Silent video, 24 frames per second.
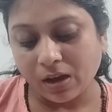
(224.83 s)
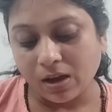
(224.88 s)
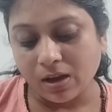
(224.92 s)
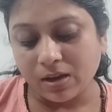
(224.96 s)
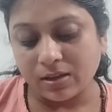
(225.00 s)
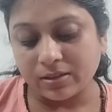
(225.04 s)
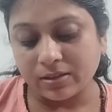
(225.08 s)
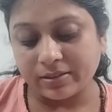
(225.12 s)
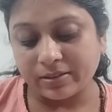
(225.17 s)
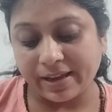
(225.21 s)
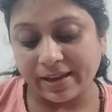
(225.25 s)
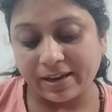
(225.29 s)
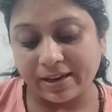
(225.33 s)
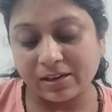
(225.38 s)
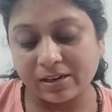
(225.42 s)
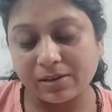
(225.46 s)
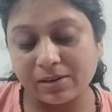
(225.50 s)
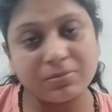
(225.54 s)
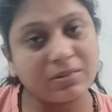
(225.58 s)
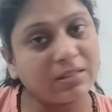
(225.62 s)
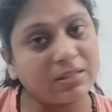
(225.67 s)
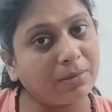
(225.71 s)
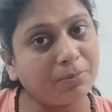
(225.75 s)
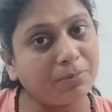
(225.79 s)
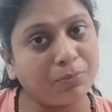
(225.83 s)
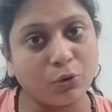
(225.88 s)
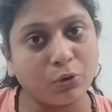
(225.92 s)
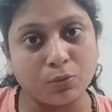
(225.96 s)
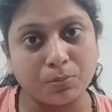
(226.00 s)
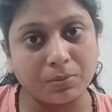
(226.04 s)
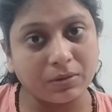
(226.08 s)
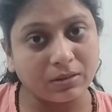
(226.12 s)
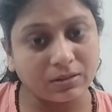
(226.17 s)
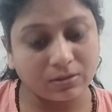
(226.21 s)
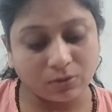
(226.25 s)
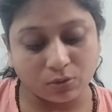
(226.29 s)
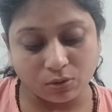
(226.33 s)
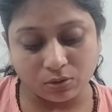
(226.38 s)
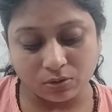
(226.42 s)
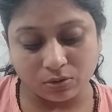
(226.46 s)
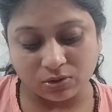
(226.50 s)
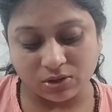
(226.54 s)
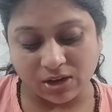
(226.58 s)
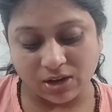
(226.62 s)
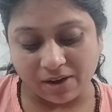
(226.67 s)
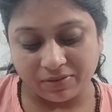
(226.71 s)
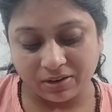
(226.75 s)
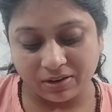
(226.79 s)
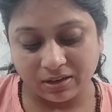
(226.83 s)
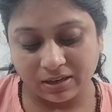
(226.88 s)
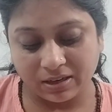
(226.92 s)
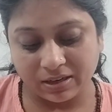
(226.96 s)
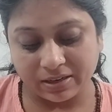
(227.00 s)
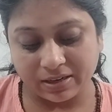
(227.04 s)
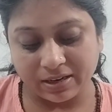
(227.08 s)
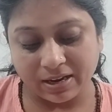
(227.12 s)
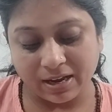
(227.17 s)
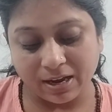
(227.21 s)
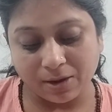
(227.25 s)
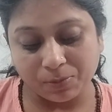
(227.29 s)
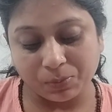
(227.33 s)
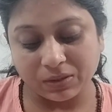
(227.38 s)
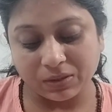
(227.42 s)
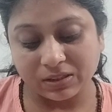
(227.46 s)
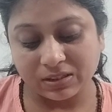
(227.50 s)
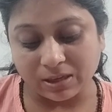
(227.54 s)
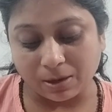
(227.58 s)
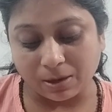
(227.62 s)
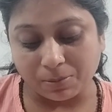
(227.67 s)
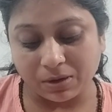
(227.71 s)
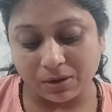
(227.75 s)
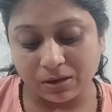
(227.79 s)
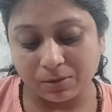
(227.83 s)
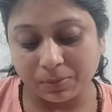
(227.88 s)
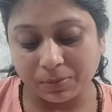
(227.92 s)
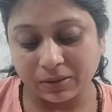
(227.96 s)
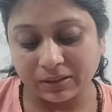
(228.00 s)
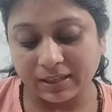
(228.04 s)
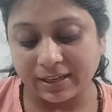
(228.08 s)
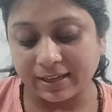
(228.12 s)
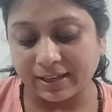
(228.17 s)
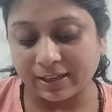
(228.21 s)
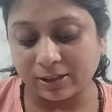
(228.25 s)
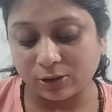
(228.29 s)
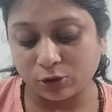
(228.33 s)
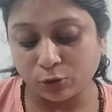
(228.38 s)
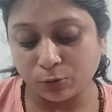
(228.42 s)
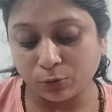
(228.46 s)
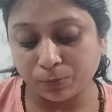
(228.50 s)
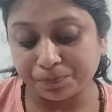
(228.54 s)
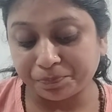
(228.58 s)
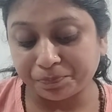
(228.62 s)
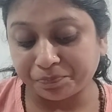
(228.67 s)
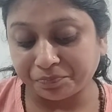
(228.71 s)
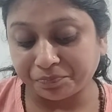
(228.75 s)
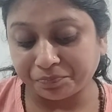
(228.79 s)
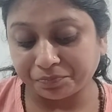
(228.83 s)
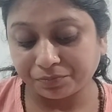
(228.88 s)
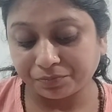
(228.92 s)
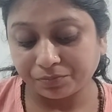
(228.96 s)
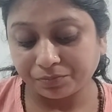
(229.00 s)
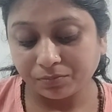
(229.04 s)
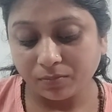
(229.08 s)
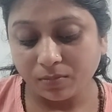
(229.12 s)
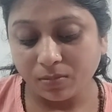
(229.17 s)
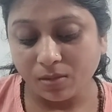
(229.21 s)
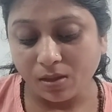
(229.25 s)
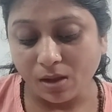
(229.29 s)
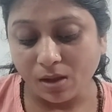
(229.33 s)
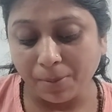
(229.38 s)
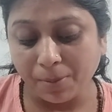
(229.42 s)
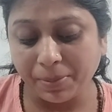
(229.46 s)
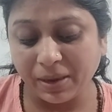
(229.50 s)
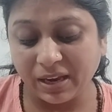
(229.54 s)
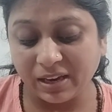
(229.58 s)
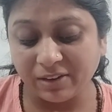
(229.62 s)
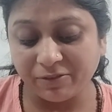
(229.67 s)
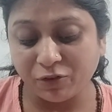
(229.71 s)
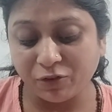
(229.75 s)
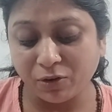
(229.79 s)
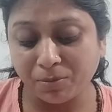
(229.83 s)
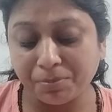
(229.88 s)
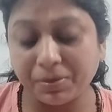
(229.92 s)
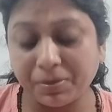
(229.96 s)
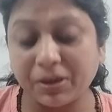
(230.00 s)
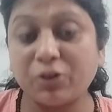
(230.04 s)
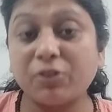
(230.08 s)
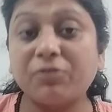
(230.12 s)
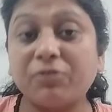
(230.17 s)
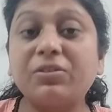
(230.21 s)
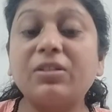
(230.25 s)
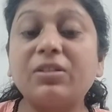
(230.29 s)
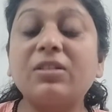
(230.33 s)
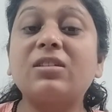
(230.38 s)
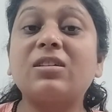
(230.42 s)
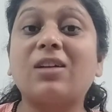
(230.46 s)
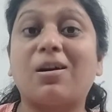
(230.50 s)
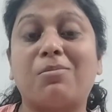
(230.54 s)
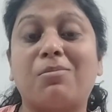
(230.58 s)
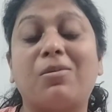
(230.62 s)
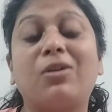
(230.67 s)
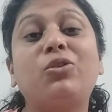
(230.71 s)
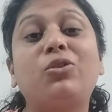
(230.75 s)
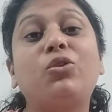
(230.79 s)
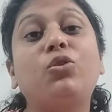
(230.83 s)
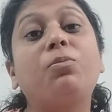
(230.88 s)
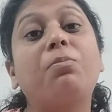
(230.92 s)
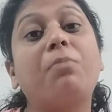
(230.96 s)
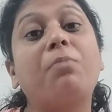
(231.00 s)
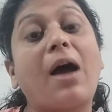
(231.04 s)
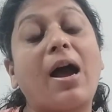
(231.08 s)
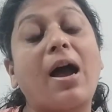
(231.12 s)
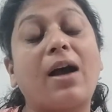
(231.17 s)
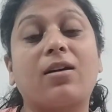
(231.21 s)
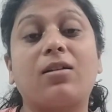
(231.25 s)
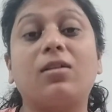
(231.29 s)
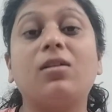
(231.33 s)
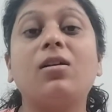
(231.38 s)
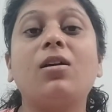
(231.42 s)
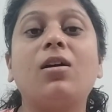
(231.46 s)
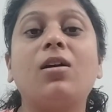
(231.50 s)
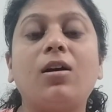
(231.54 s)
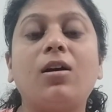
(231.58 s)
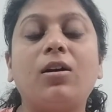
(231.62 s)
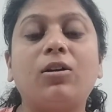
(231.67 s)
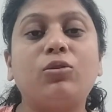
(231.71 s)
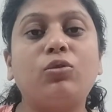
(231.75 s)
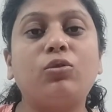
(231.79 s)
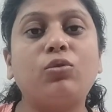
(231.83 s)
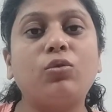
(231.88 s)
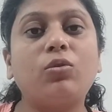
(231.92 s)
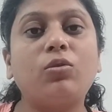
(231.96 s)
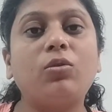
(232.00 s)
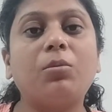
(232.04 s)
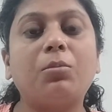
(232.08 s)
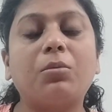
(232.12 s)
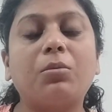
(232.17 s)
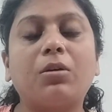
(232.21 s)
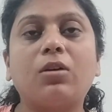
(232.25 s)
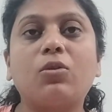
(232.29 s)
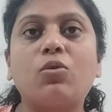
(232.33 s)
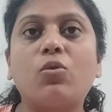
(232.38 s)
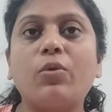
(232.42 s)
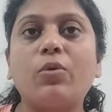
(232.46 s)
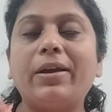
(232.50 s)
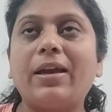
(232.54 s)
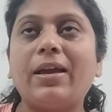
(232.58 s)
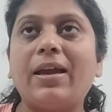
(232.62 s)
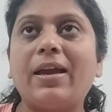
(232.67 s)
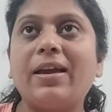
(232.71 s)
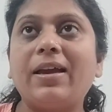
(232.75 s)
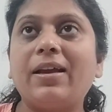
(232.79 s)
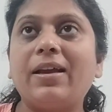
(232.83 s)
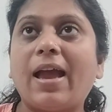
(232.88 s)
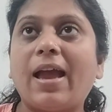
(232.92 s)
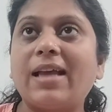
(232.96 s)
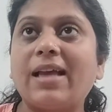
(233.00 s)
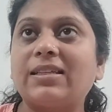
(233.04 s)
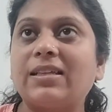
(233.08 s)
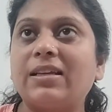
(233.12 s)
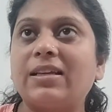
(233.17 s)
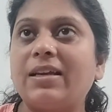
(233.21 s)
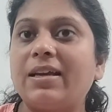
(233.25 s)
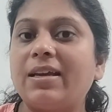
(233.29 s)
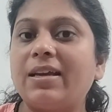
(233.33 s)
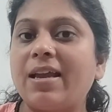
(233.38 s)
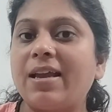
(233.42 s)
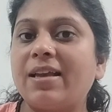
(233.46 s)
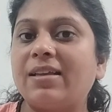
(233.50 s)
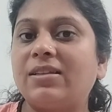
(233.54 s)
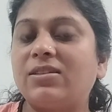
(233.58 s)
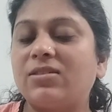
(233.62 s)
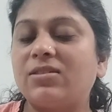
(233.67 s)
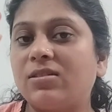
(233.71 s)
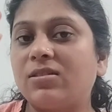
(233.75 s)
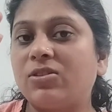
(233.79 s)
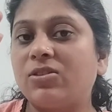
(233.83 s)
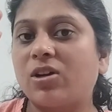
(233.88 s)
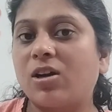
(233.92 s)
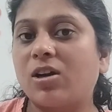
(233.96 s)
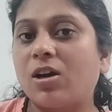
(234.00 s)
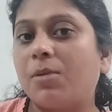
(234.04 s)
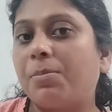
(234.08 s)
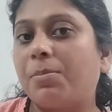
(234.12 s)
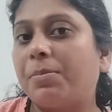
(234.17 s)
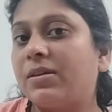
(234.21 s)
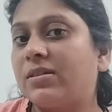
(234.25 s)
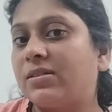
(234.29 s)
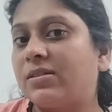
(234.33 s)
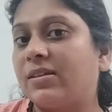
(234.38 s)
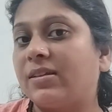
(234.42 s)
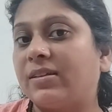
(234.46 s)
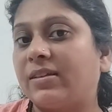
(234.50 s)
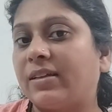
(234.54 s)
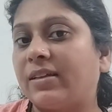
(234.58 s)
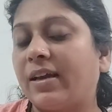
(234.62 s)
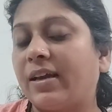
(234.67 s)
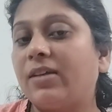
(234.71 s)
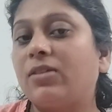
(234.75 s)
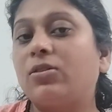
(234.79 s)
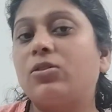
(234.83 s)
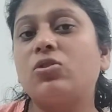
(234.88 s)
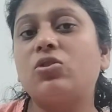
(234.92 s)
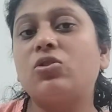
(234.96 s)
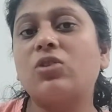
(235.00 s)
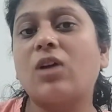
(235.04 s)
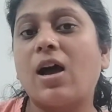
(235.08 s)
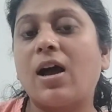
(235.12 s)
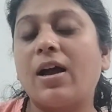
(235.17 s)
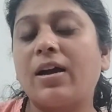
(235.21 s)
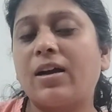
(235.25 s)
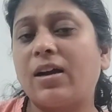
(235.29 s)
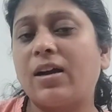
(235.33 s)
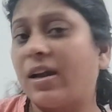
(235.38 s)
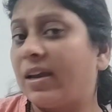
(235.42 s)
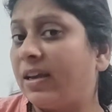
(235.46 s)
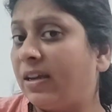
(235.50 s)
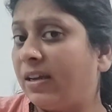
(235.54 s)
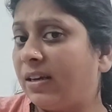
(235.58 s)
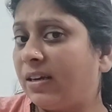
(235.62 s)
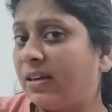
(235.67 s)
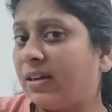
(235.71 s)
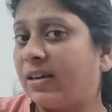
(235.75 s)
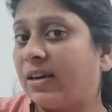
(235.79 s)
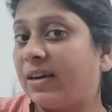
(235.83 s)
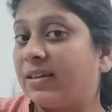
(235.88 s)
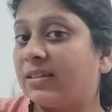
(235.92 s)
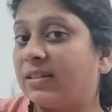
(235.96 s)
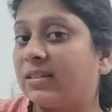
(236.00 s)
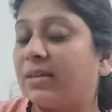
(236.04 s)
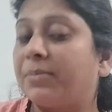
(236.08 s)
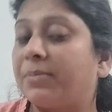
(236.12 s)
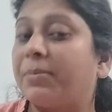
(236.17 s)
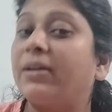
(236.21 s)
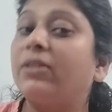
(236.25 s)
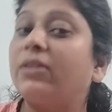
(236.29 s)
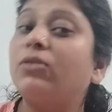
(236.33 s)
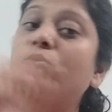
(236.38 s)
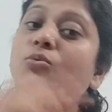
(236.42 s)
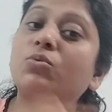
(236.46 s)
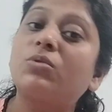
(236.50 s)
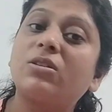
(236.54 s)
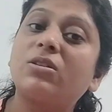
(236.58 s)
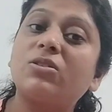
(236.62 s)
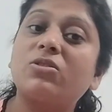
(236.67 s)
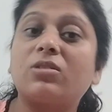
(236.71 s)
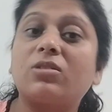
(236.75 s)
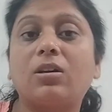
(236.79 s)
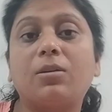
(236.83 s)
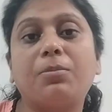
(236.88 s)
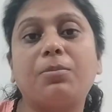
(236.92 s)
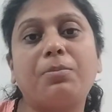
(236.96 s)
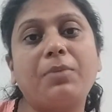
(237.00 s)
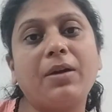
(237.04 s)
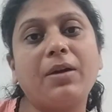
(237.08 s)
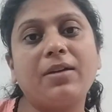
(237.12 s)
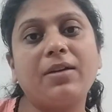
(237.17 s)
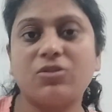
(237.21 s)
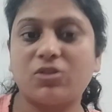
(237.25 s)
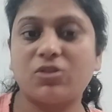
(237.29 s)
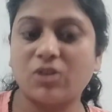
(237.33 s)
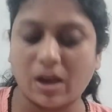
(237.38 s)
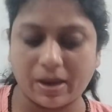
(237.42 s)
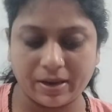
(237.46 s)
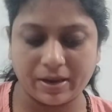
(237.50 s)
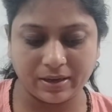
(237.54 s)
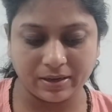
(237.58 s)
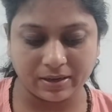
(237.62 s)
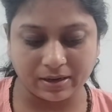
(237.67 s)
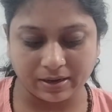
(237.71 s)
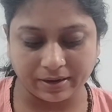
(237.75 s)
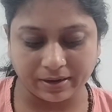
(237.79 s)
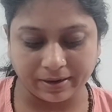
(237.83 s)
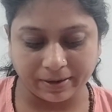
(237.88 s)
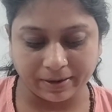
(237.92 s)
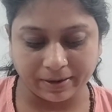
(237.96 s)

सेक्रम से प्यूबिस को ट्रैवल कर रहा है अभी स्टमक में देखें तो पेन फ्रॉम पिट ऑफ द स्टमक टू बैक तो कोई एक ऐसा नहीं कि एक जगह पे स्थित है तो जहाँ कहीं ना कहीं से पेन दूसरी जगह पे जा ही रहा है